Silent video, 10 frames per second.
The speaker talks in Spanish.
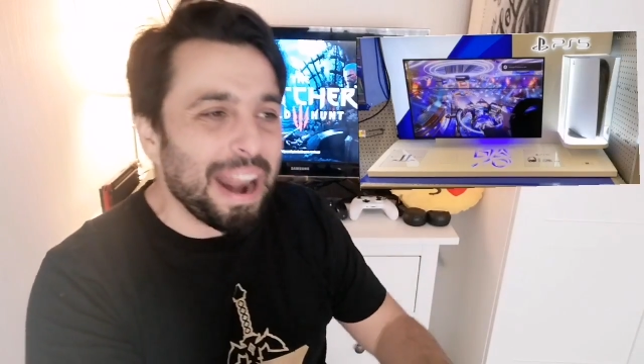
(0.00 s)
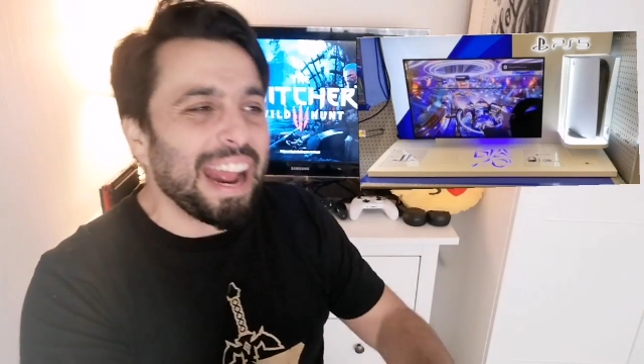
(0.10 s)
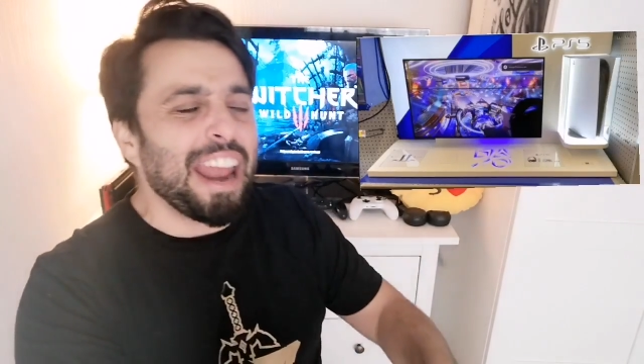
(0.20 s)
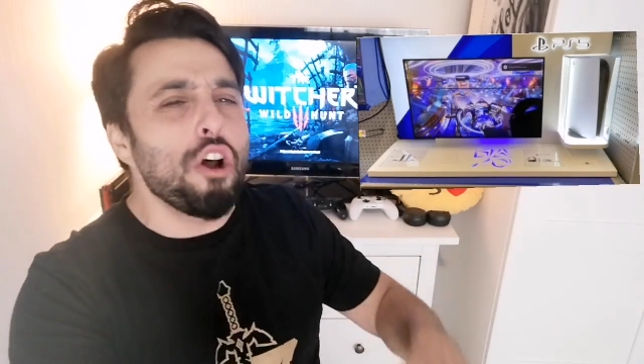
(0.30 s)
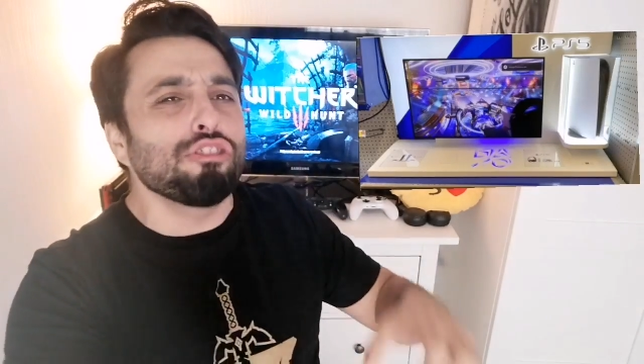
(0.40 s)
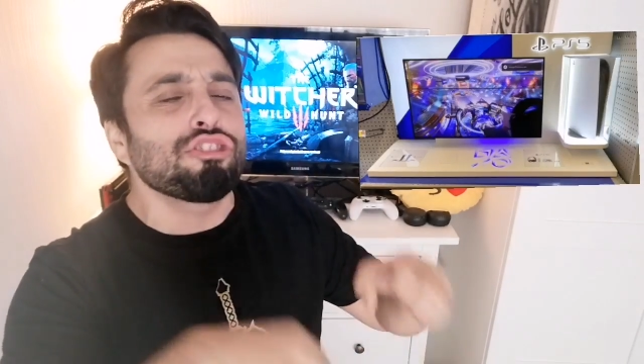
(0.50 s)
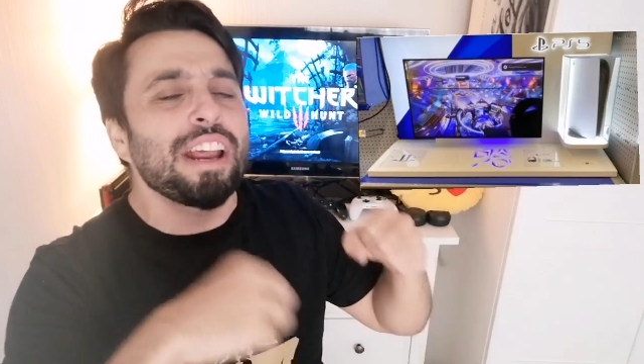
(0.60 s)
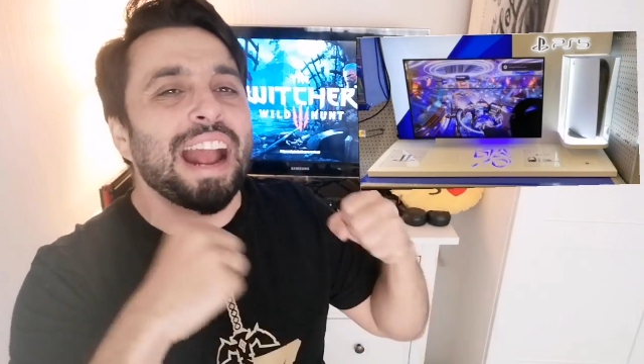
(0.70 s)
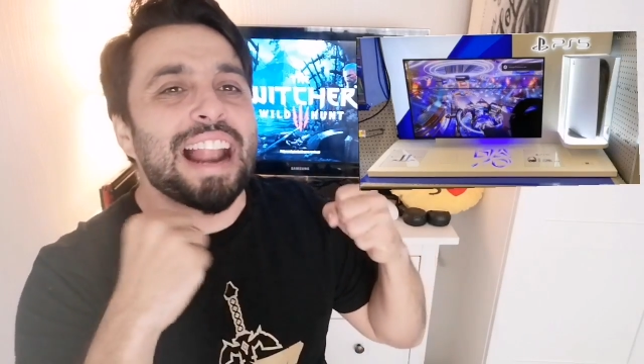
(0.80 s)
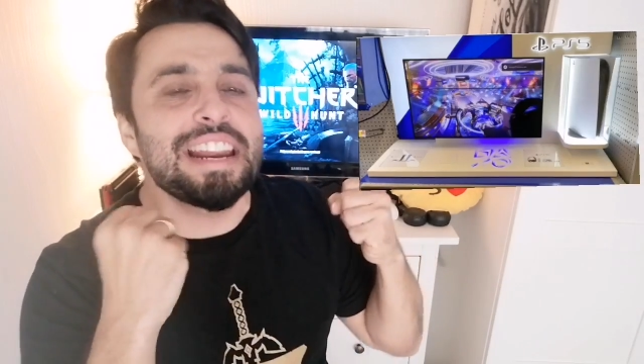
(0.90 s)
Para que no
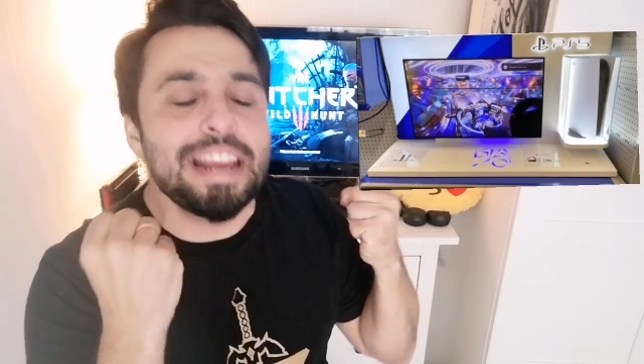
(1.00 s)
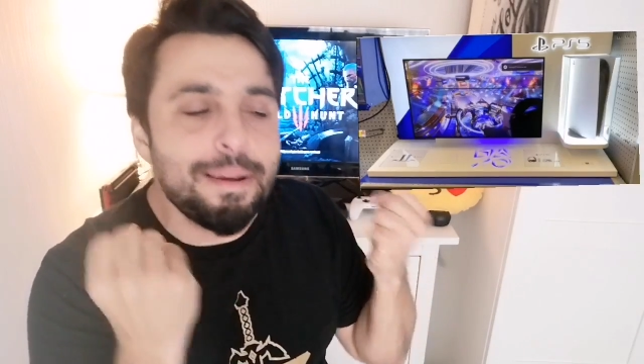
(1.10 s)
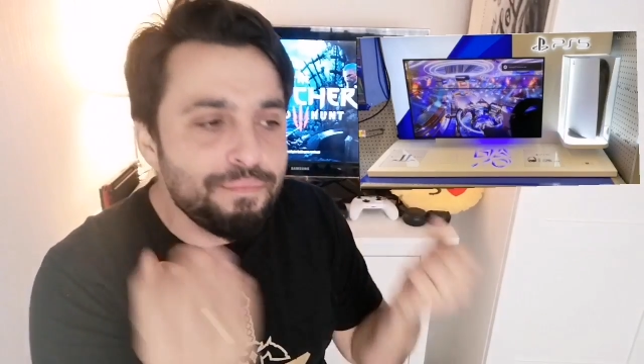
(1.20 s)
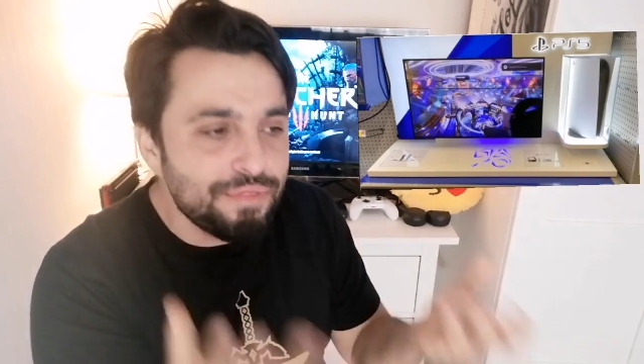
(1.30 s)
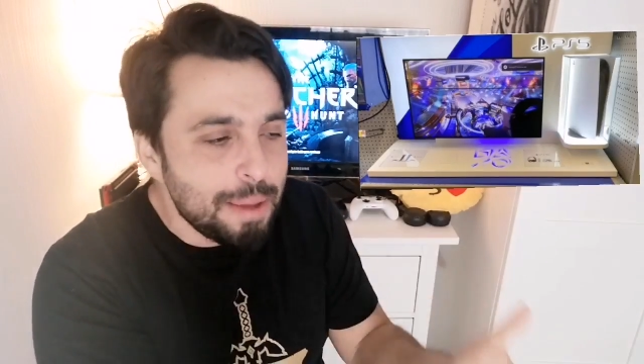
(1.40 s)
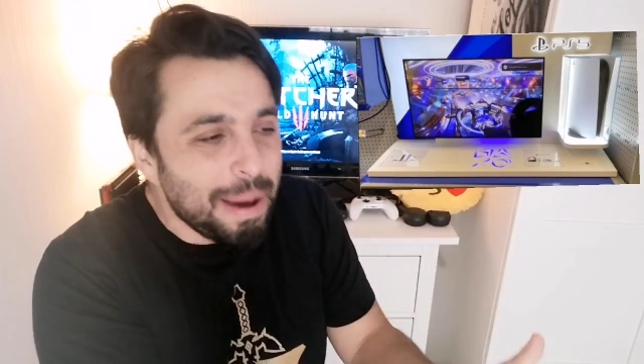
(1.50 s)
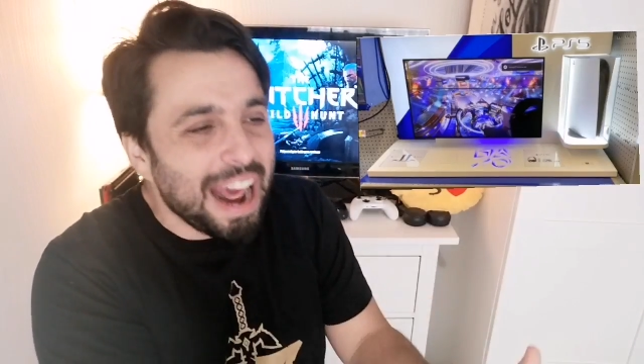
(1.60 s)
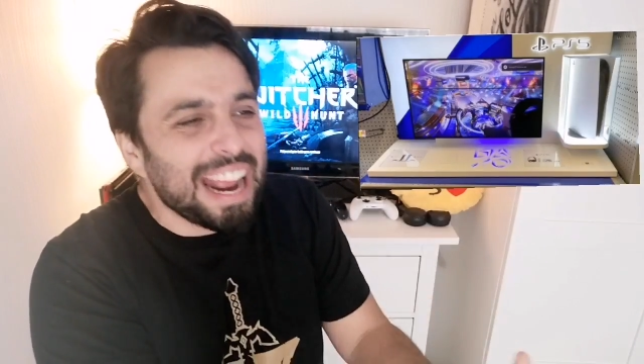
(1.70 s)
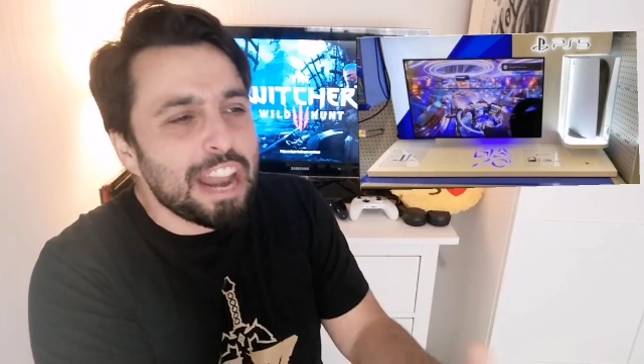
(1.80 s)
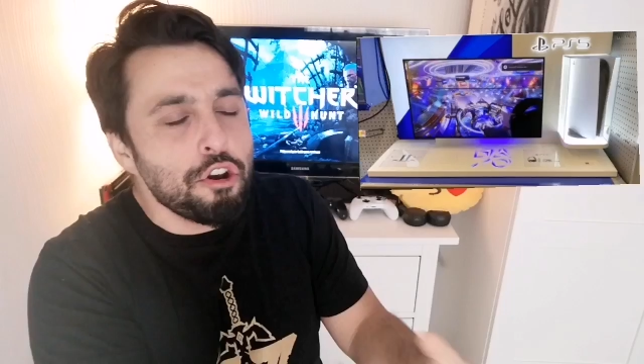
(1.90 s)
se caliente,
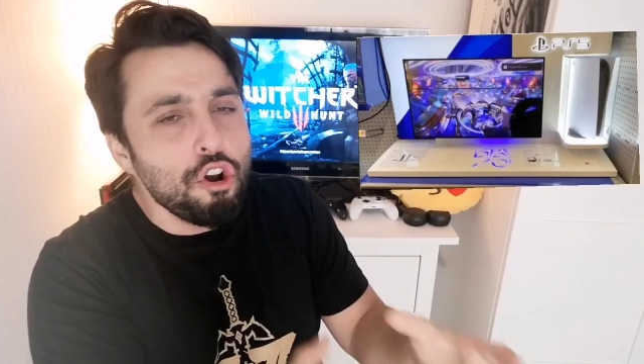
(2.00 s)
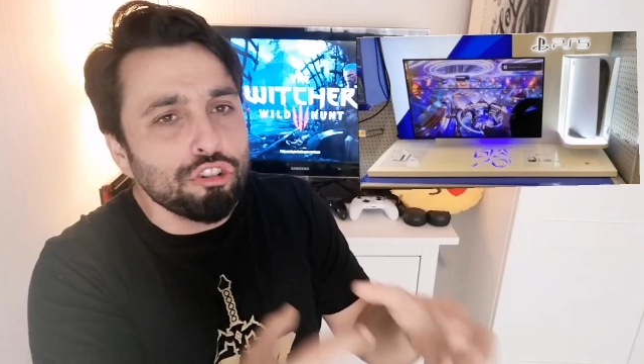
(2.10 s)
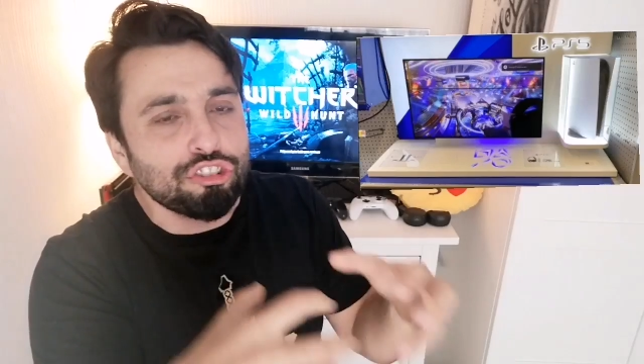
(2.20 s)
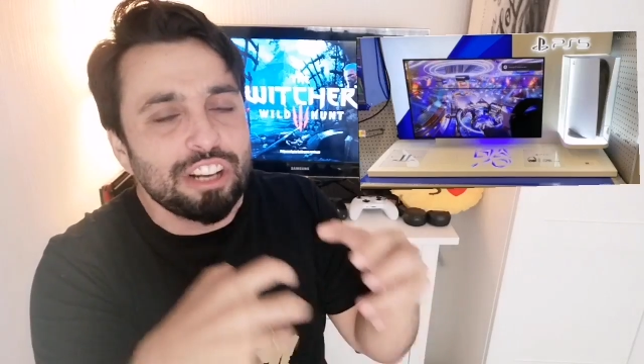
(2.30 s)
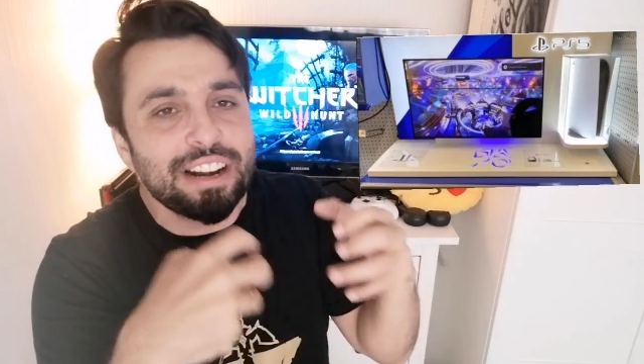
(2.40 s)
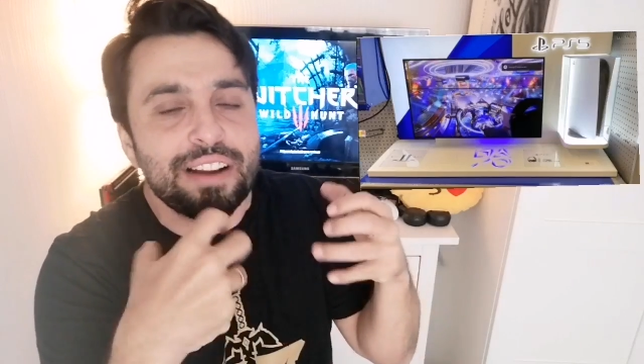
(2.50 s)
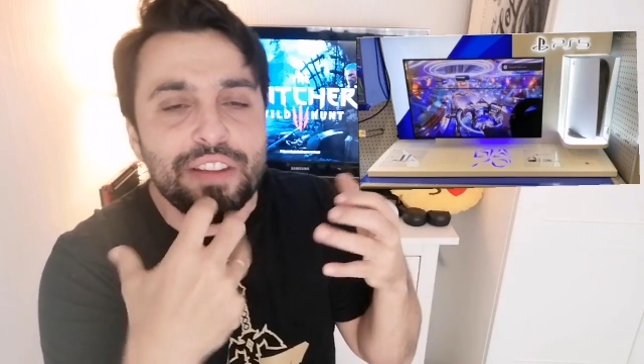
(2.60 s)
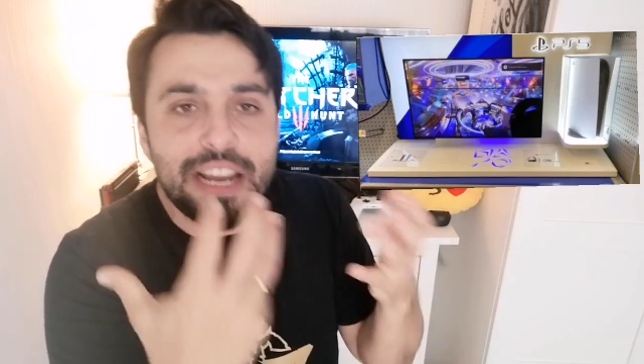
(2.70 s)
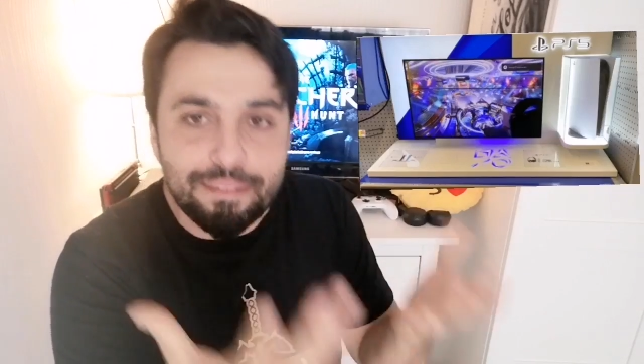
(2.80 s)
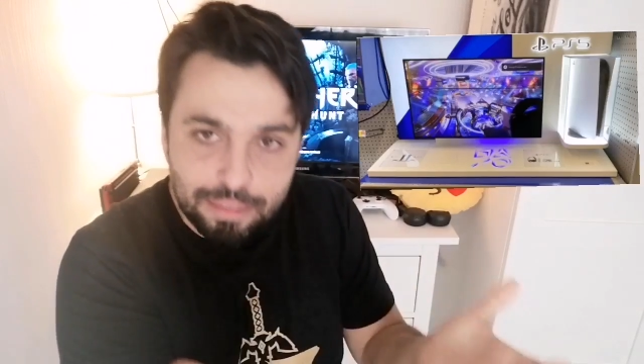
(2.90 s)
para que no se
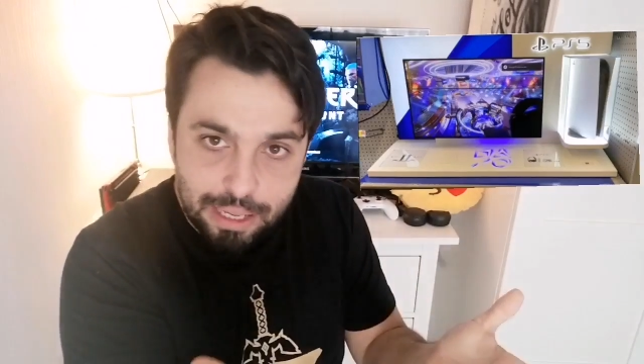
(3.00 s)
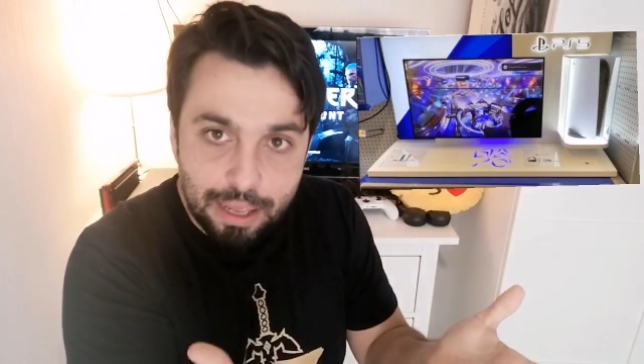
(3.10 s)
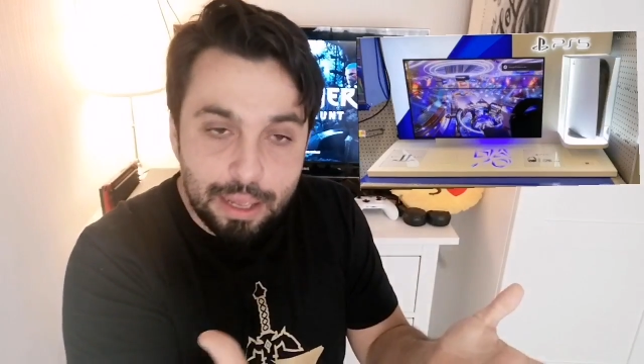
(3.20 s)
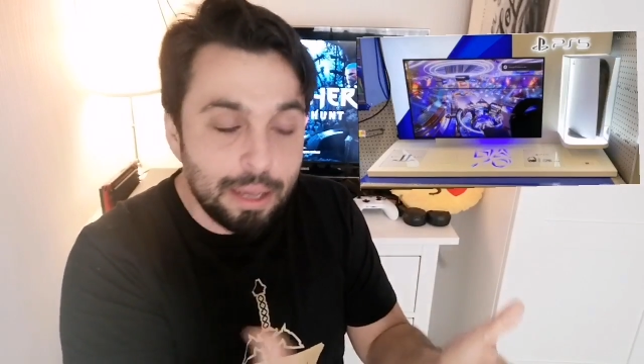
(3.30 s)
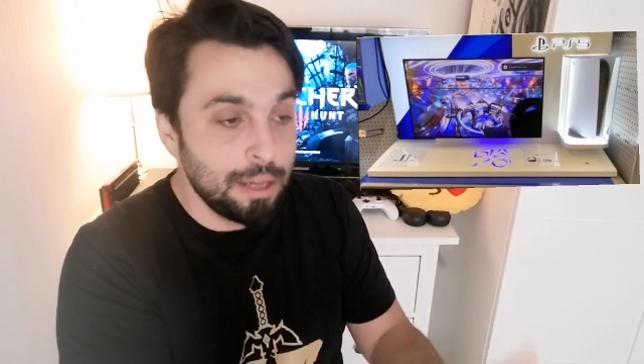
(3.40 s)
reviente,